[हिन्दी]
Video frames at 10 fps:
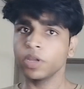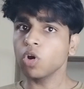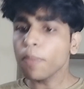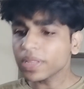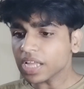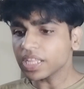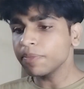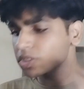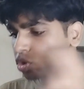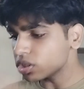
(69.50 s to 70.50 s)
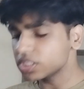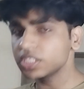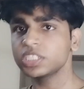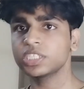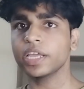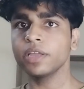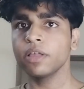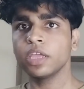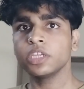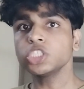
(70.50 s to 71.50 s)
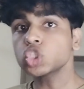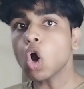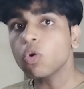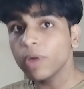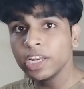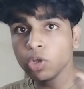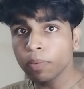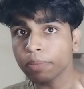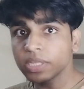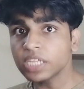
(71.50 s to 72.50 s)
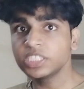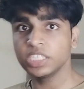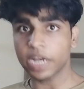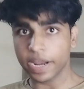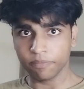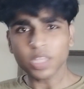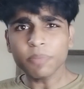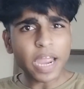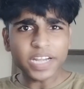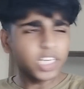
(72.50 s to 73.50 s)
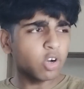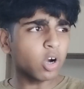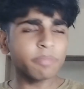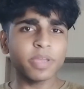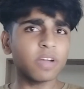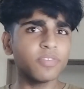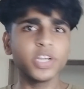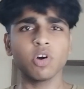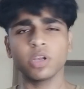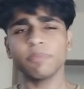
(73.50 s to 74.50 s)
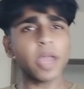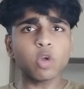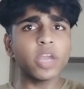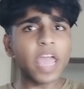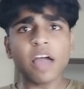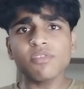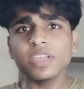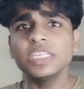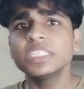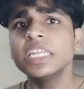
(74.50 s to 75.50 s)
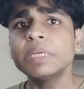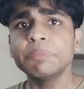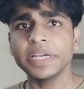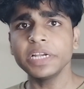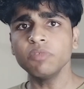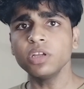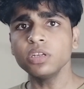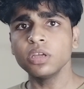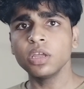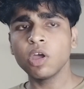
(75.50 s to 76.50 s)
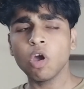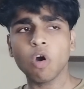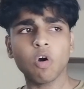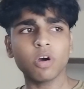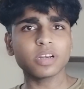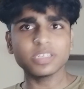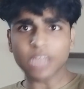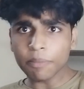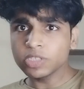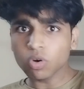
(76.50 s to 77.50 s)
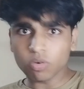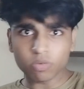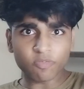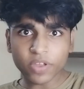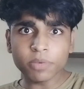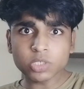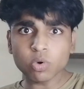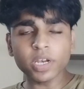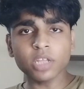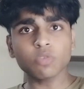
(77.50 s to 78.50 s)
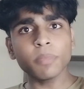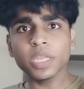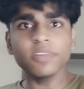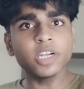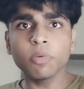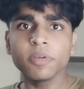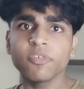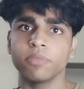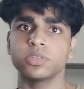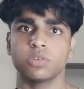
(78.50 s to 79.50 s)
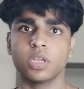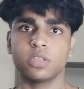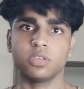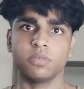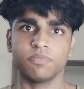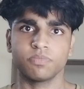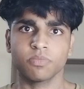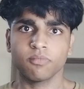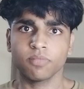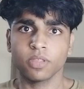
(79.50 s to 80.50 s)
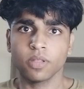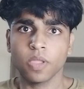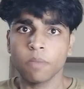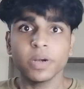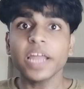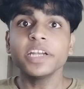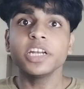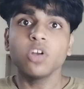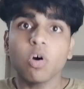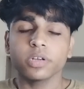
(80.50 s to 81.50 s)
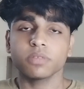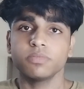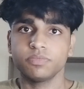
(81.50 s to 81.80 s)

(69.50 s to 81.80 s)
मेरे को पता था ये मिसोजिनिस्ट है ये शॉक वैल्यू पे बंदा जी रहा है तब भी आई डिड नॉट मेक अ वीडियो ऑन हिम आई कुड हैव इजीली मेड वन और अभी जो फेमस हुआ है ना तो मेरी वीडियो भी फेमस हो जाती बट आई डिड नॉट